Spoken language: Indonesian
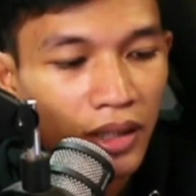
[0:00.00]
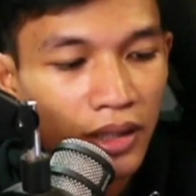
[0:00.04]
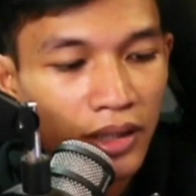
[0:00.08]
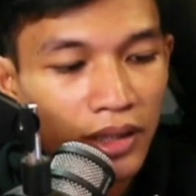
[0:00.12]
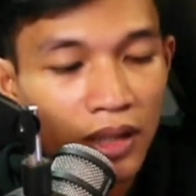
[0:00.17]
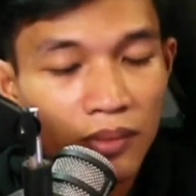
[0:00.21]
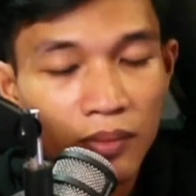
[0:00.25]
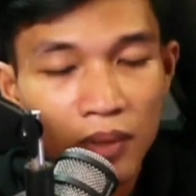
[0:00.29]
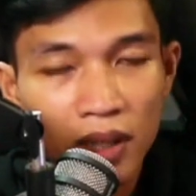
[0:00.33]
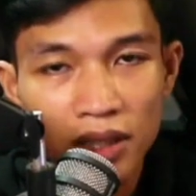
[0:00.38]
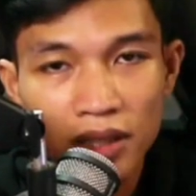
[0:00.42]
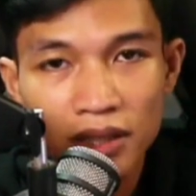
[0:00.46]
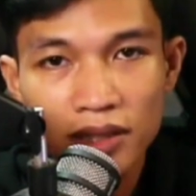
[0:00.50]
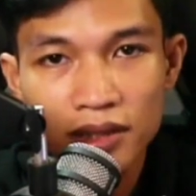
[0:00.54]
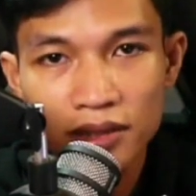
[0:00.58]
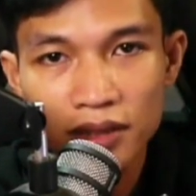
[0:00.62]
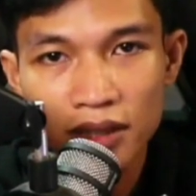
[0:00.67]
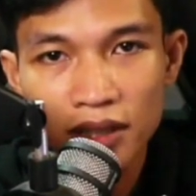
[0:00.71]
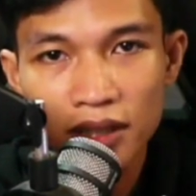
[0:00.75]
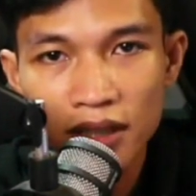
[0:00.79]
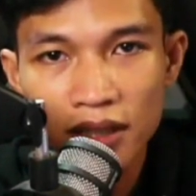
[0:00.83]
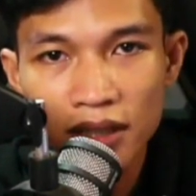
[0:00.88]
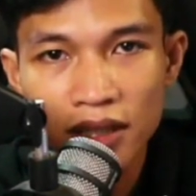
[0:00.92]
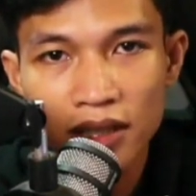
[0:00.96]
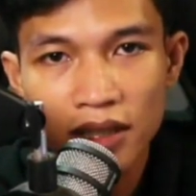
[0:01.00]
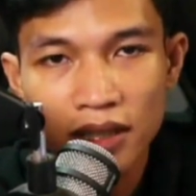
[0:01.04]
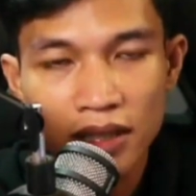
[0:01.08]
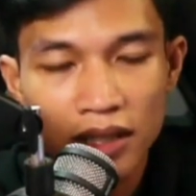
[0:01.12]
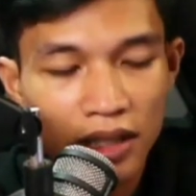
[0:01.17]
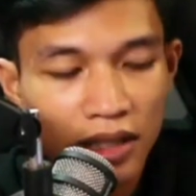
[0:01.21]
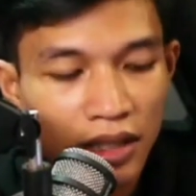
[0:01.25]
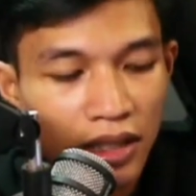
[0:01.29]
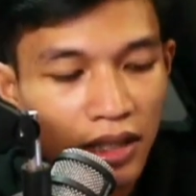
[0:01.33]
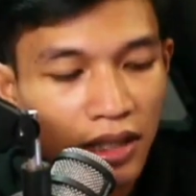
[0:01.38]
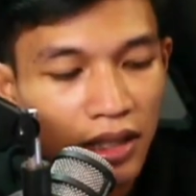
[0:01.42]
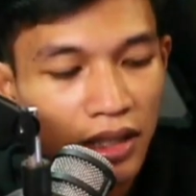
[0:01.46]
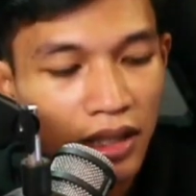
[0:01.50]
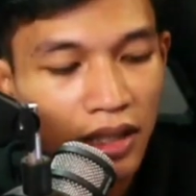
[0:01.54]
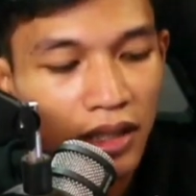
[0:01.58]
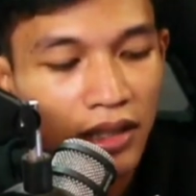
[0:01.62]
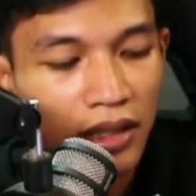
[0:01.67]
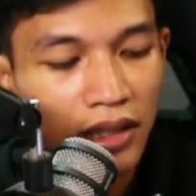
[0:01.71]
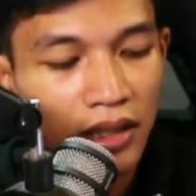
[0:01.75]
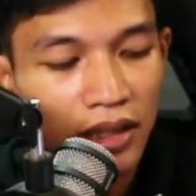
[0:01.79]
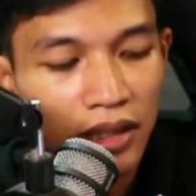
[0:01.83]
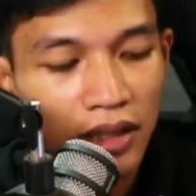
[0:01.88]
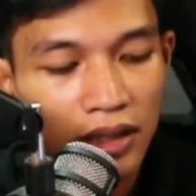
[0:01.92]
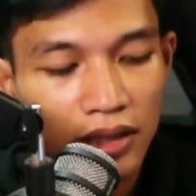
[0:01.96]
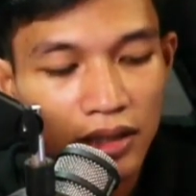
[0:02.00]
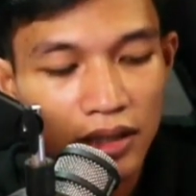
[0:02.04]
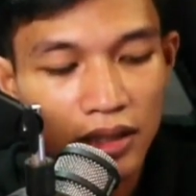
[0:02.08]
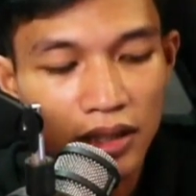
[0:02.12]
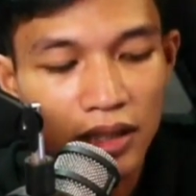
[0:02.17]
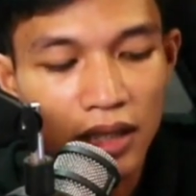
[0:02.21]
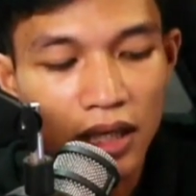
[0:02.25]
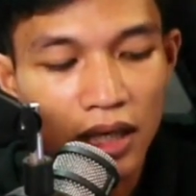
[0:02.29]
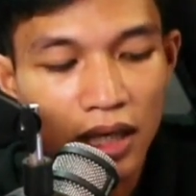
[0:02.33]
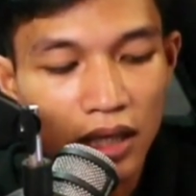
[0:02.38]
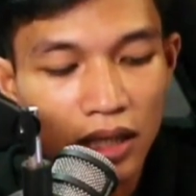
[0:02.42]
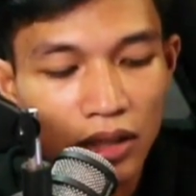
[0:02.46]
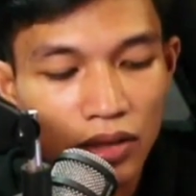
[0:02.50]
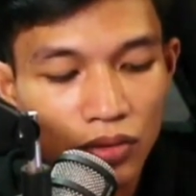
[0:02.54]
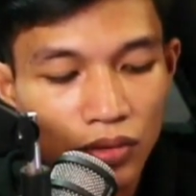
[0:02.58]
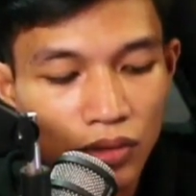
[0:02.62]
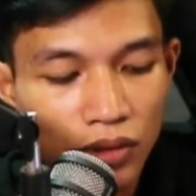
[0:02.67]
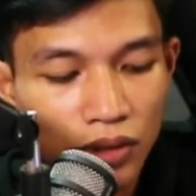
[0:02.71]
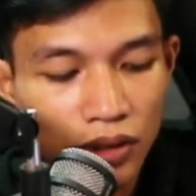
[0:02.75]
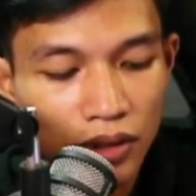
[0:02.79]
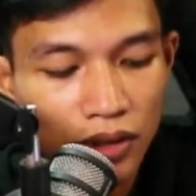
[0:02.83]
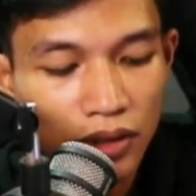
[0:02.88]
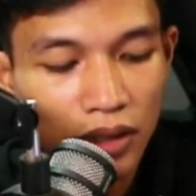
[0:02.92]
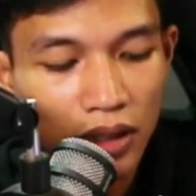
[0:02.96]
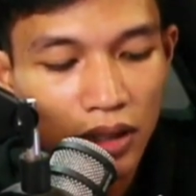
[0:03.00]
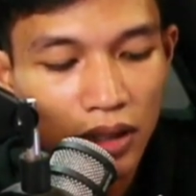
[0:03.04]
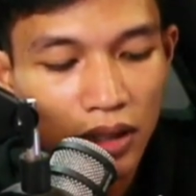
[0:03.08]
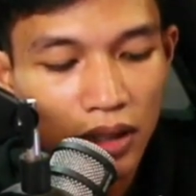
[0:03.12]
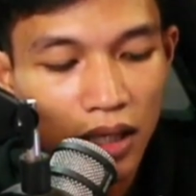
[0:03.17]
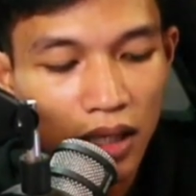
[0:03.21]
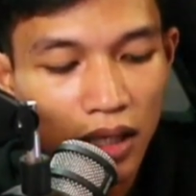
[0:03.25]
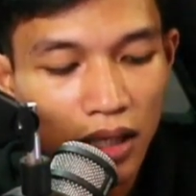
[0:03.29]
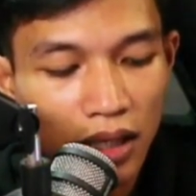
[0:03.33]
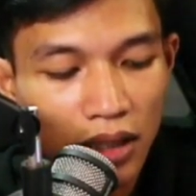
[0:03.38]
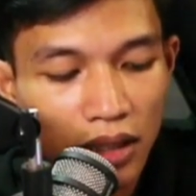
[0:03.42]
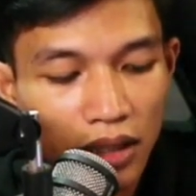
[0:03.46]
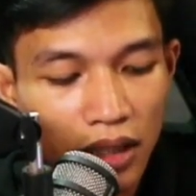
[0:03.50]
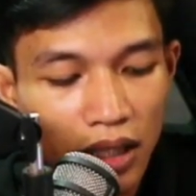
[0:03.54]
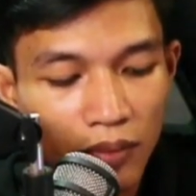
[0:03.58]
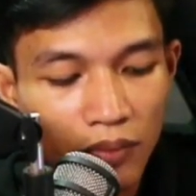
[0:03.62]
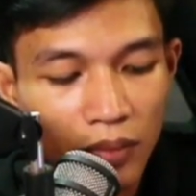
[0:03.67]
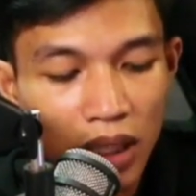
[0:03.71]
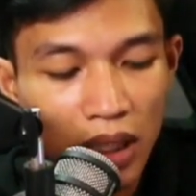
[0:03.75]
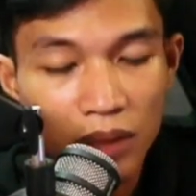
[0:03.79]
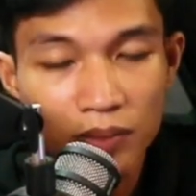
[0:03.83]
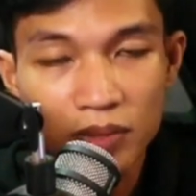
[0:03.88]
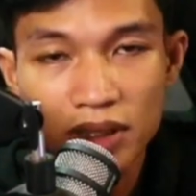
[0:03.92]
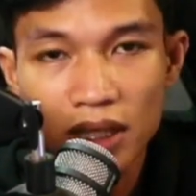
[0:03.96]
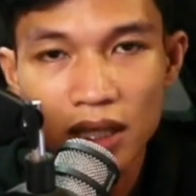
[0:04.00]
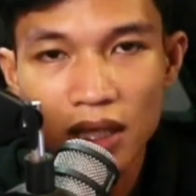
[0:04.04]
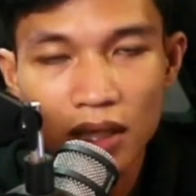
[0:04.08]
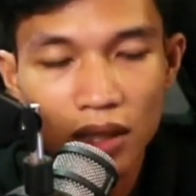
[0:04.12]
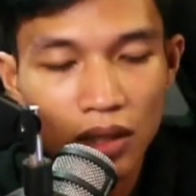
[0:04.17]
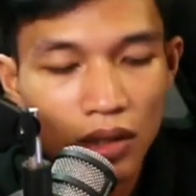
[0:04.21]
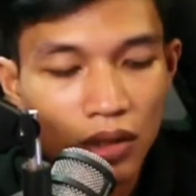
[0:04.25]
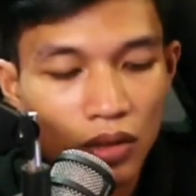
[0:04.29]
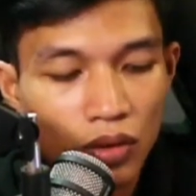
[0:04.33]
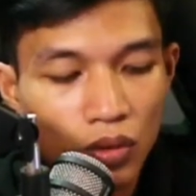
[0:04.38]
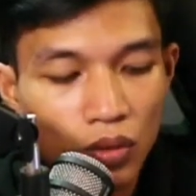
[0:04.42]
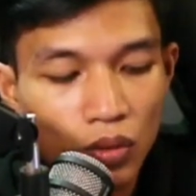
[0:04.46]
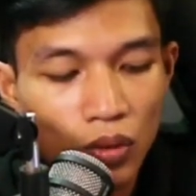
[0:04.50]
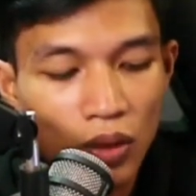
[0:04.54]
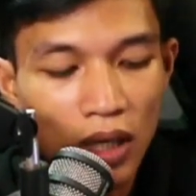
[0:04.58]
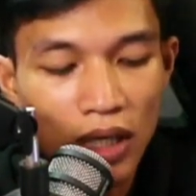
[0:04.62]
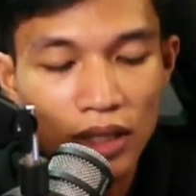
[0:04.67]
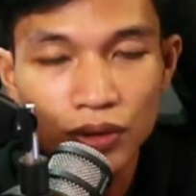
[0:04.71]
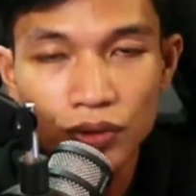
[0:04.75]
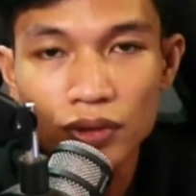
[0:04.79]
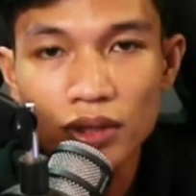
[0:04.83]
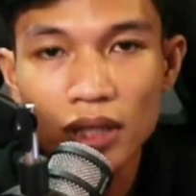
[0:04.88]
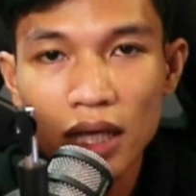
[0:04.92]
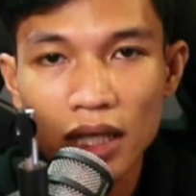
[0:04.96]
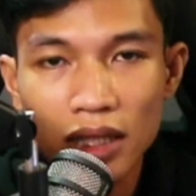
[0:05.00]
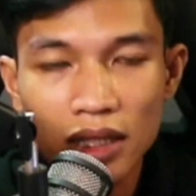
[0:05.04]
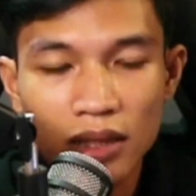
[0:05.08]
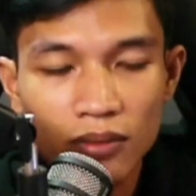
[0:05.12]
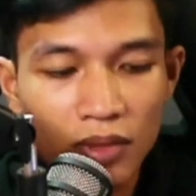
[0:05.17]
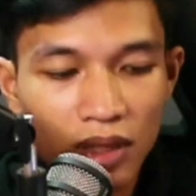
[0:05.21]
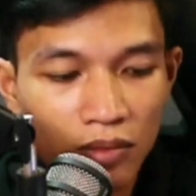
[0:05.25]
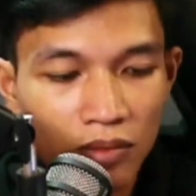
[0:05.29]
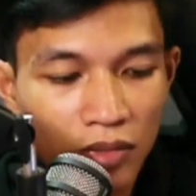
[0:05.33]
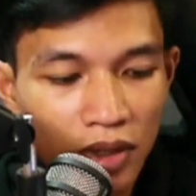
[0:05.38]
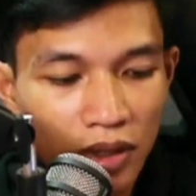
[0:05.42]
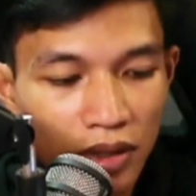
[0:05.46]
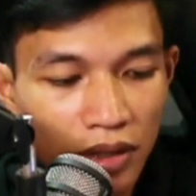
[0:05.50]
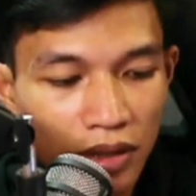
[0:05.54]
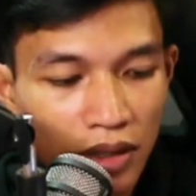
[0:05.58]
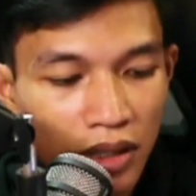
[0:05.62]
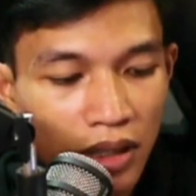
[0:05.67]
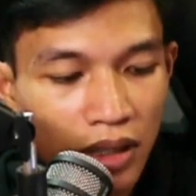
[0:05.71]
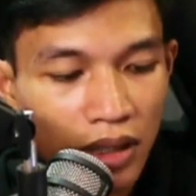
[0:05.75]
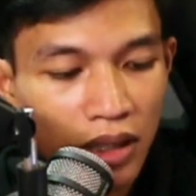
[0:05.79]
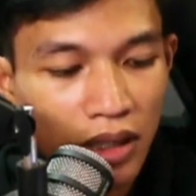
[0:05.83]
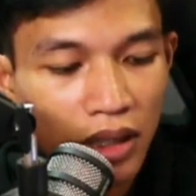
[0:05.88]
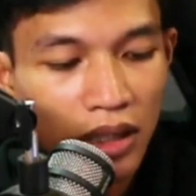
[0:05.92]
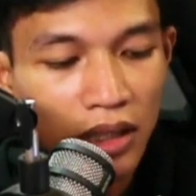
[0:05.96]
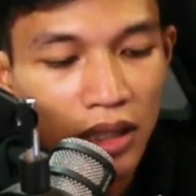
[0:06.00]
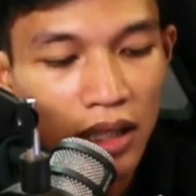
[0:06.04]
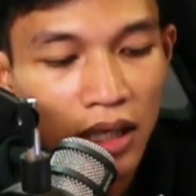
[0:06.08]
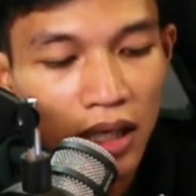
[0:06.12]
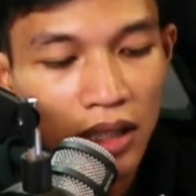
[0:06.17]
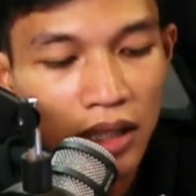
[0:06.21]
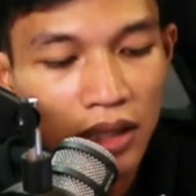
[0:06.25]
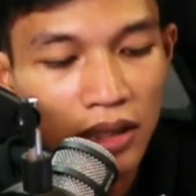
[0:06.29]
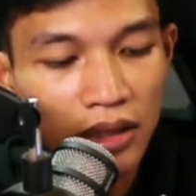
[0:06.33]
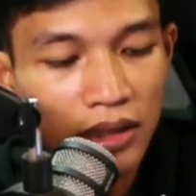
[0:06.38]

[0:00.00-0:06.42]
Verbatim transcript: Yang paling kecil ini ya 300 dan yang paling besar 2 juta teman-teman. Dan di